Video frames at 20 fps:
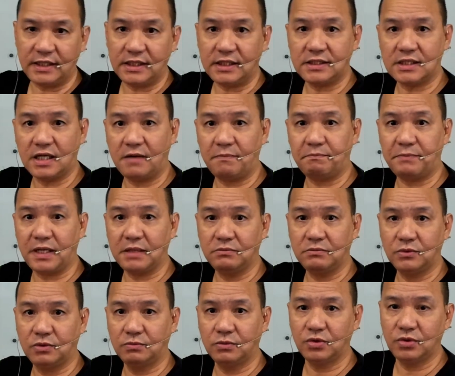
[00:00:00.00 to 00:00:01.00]
isang
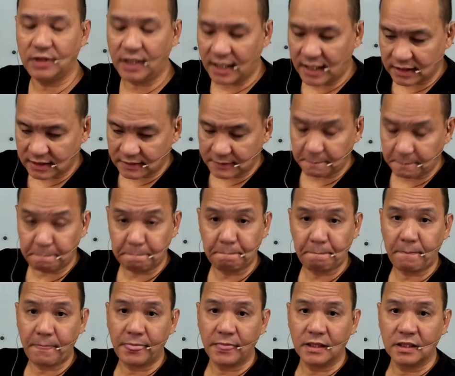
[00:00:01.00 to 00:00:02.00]
pagmumulat
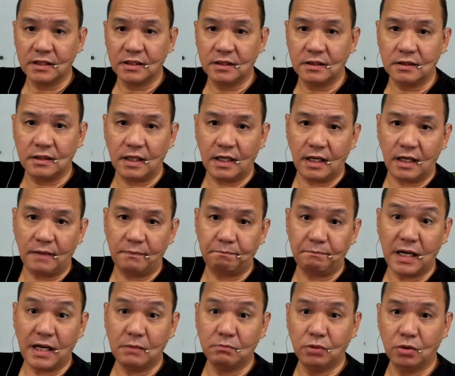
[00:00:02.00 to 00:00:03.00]
uh,
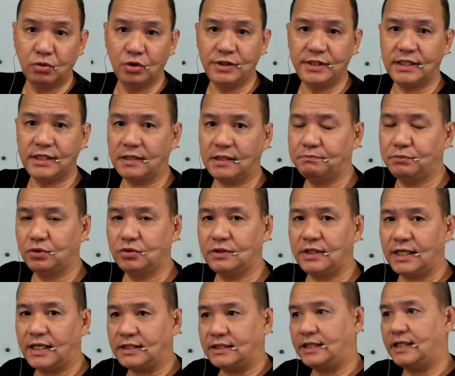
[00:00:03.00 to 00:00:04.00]
pagbubunyag po
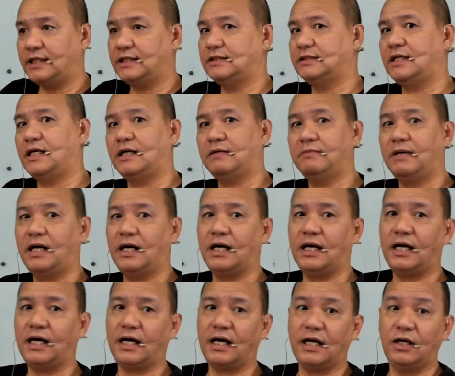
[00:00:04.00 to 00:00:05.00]
natin ng
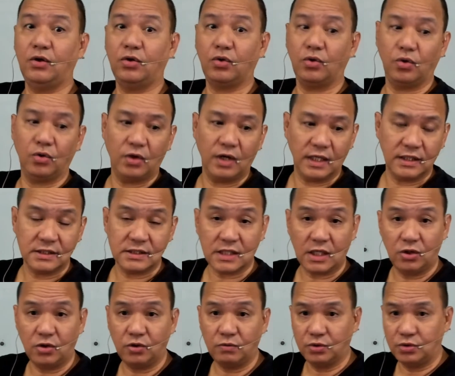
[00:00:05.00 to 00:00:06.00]
mga kalokohan sa
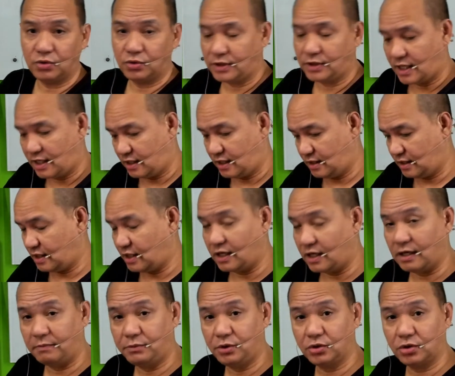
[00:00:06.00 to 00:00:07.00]
loob ho ng
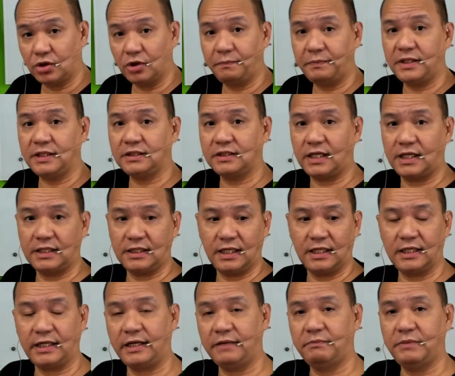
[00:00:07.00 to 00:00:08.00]
uh, Bureau of
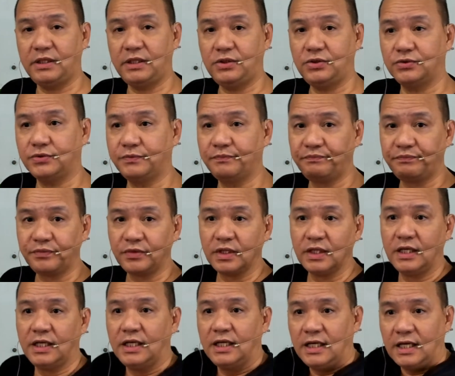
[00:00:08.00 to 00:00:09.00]
Internal Revenue
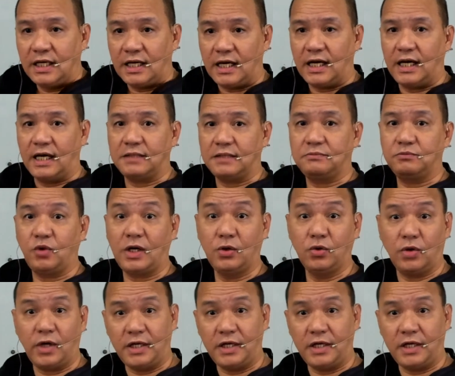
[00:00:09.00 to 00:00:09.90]
at wag ho kayo